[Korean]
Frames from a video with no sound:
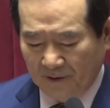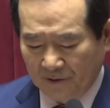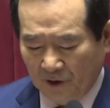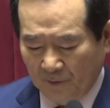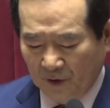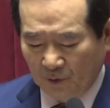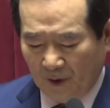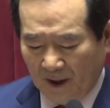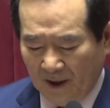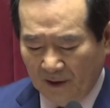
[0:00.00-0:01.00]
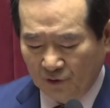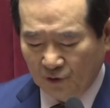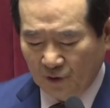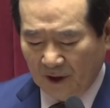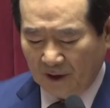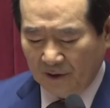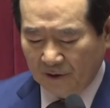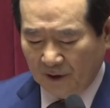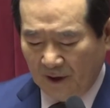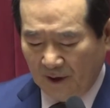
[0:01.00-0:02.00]
서민과
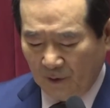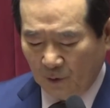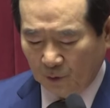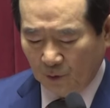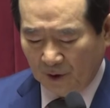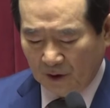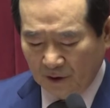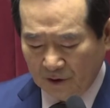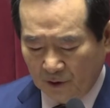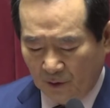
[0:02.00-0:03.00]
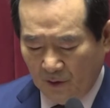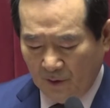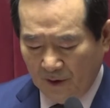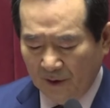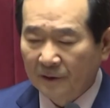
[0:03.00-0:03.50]
취약계층의 고통이 커지고